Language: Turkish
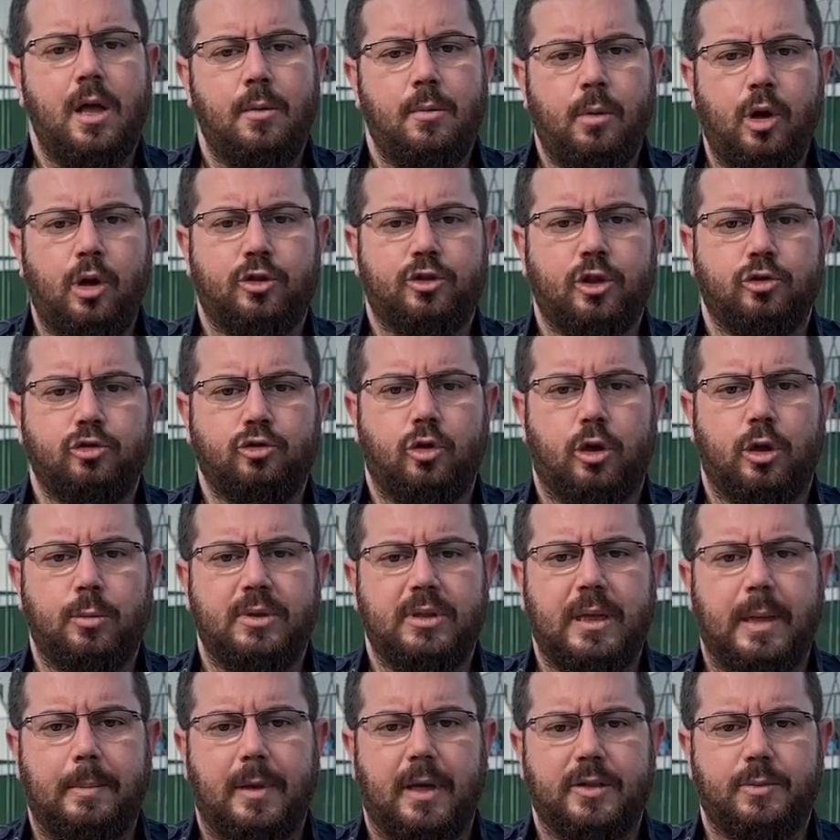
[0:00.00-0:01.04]
Böyle zorlu bir
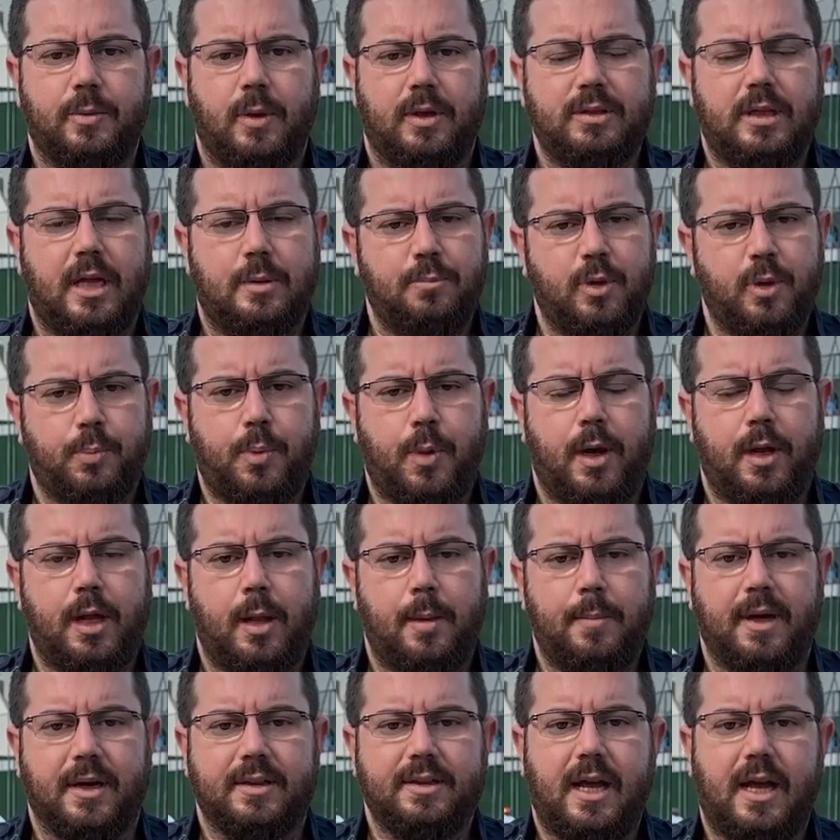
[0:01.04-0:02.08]
deplasmandan 1 puan
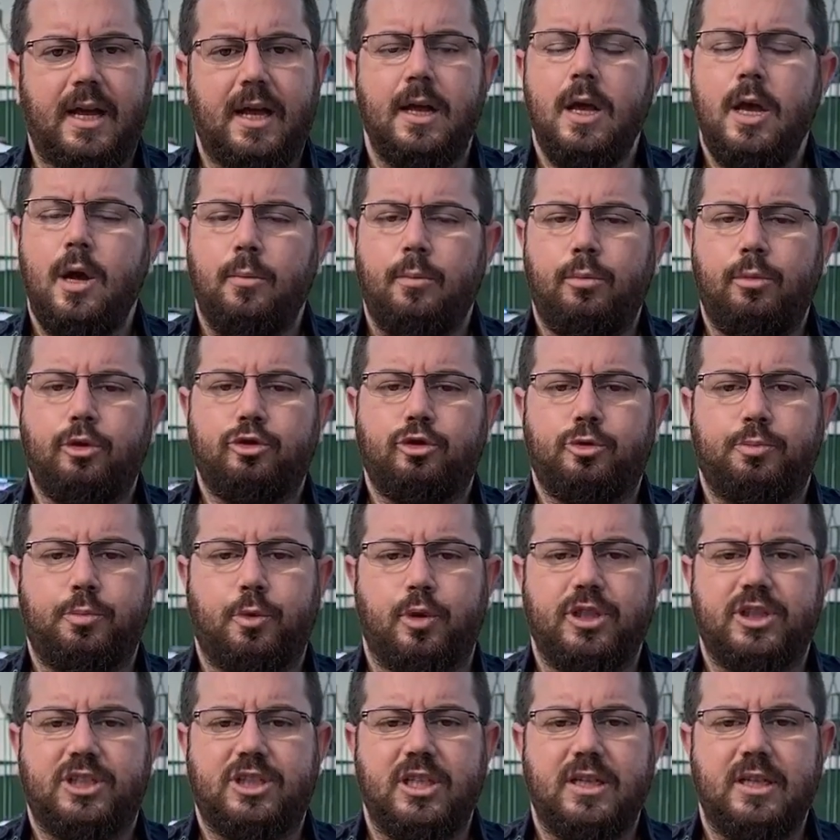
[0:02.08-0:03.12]
almak da Bursaspor
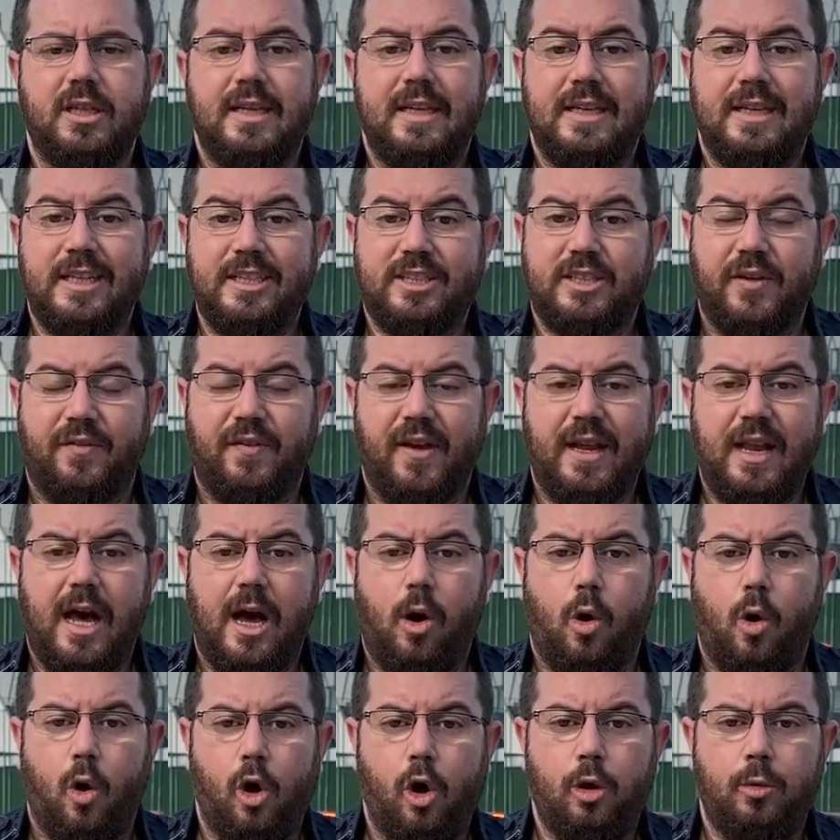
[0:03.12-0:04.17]
için hiç de fena
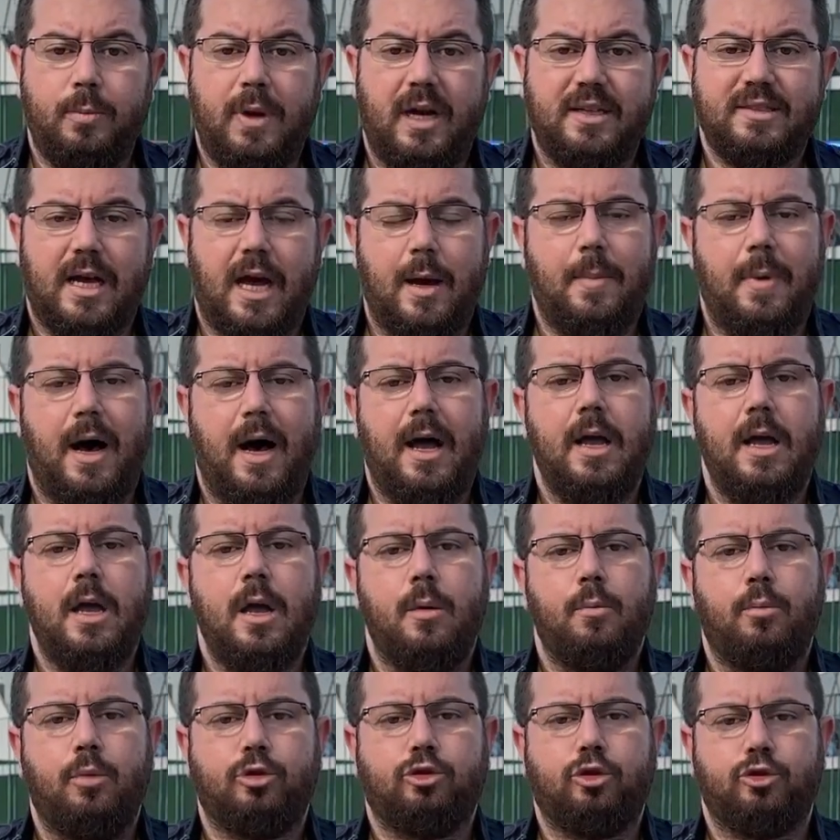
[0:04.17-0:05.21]
olmaz ama
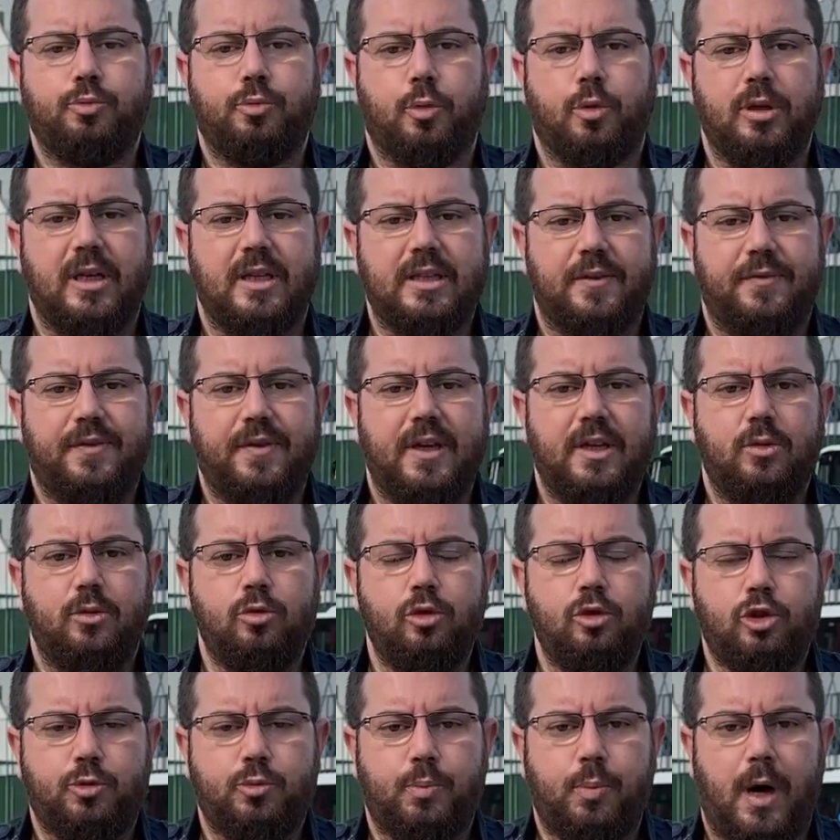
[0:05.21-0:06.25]
Bursaspor'un hedefi
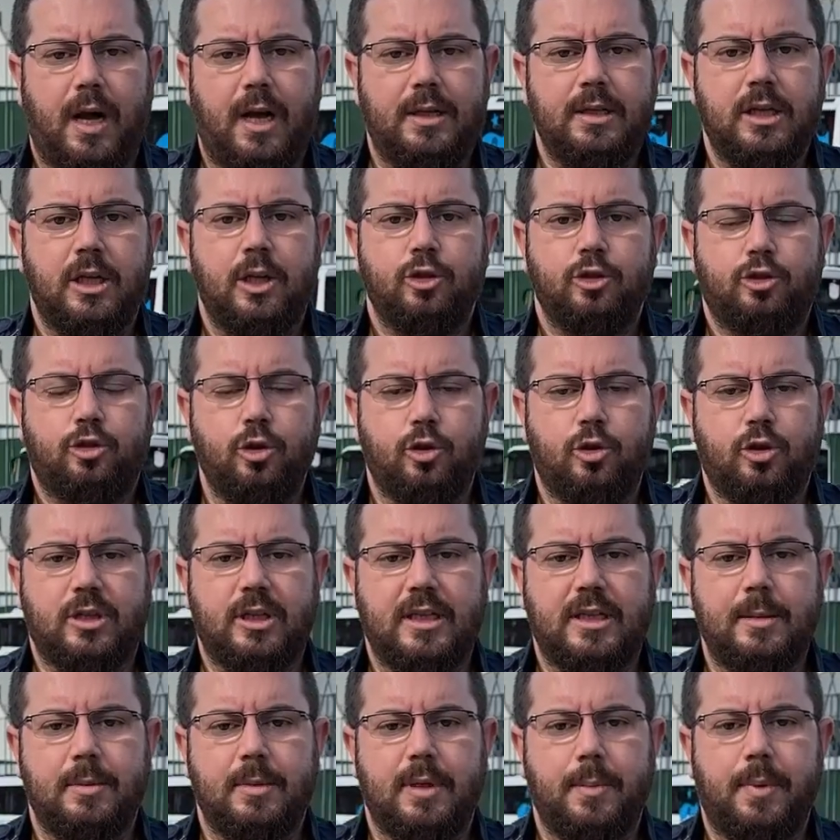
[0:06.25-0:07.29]
3 puan. Çünkü
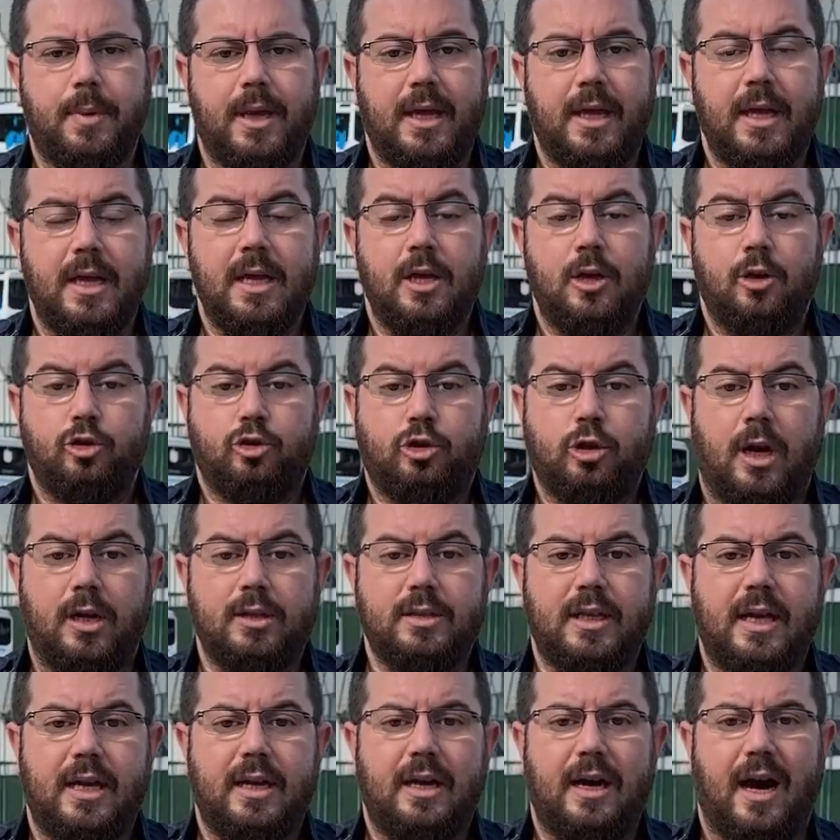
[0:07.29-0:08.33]
dediğim gibi şu
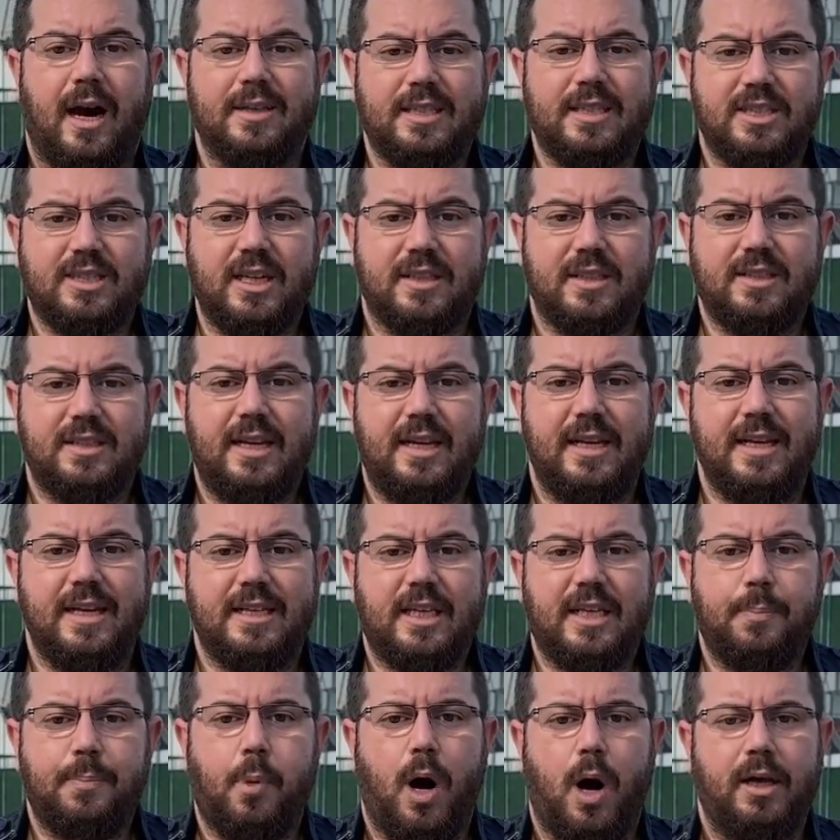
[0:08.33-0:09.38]
anda ateş hattına
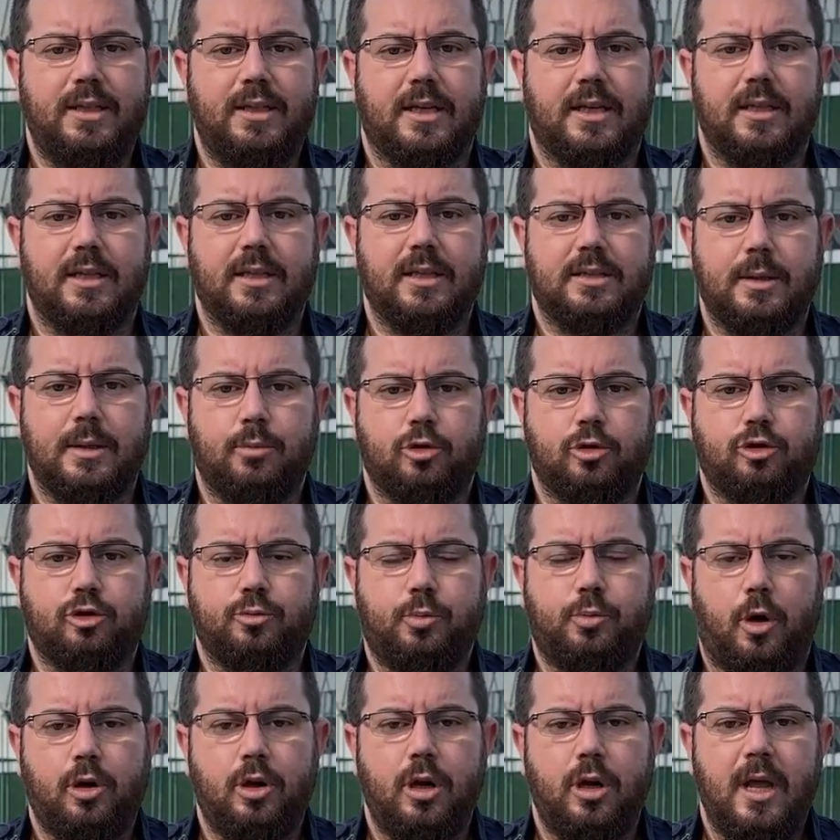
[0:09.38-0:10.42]
2 puan yakınlıkta
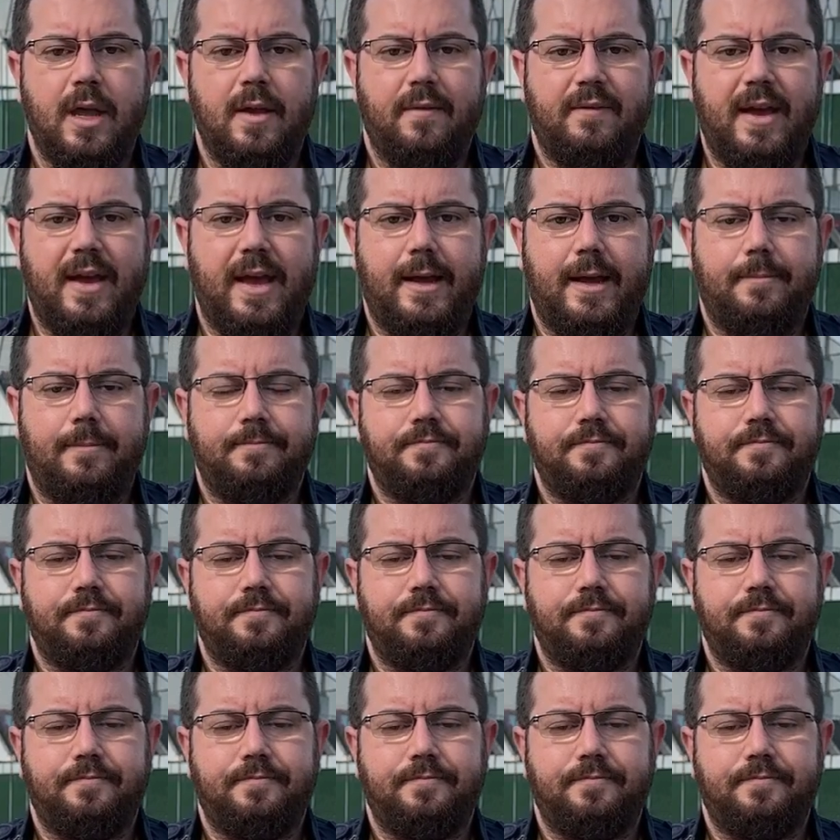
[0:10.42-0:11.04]
Bursaspor ve